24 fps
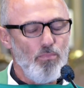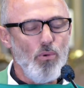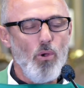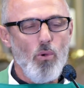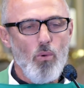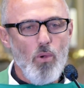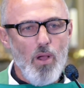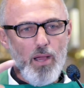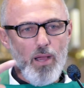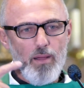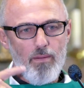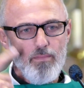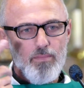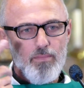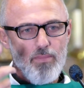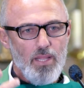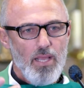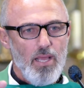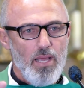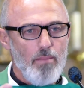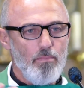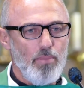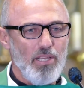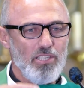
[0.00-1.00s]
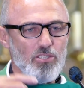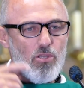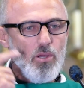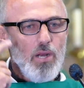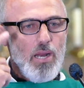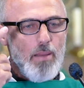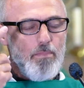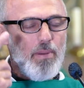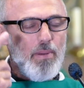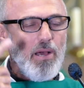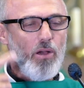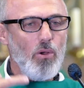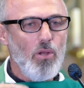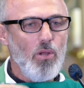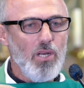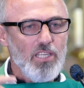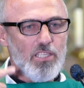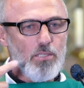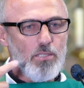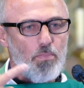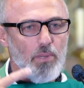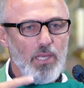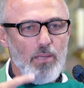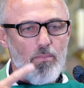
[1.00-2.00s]
Pourquoi Parce que la parole
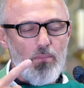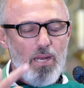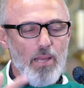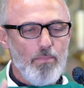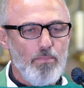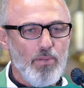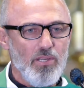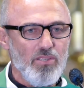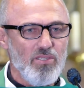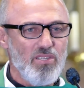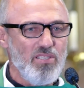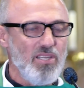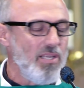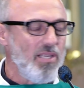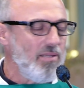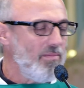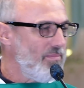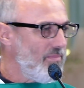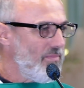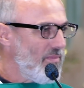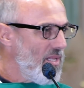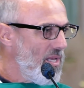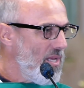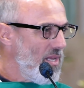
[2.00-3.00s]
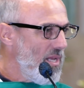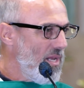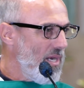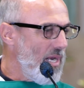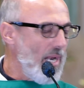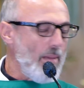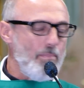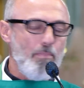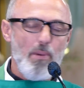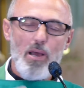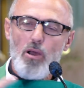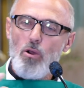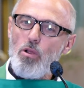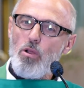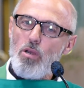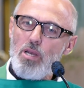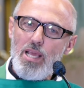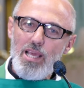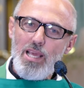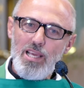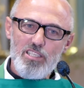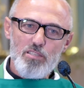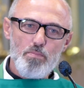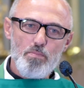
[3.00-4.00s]
exprime la pensée. La
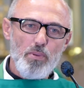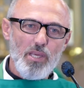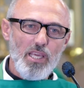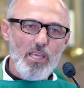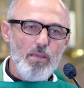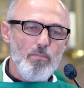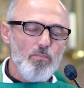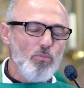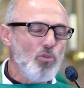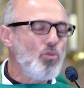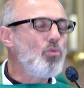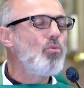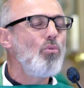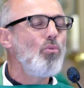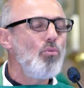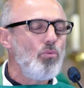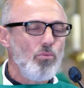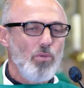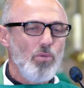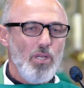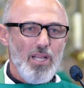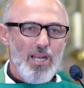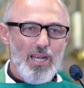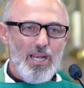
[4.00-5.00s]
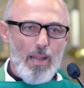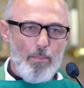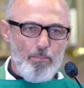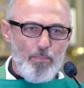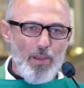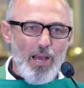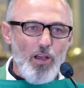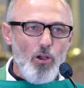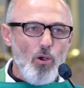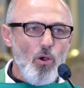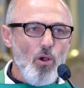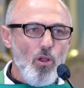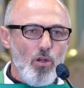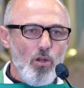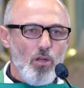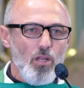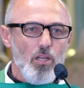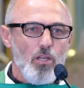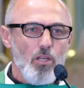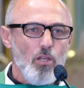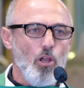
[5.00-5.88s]
parole exprime tout la parole,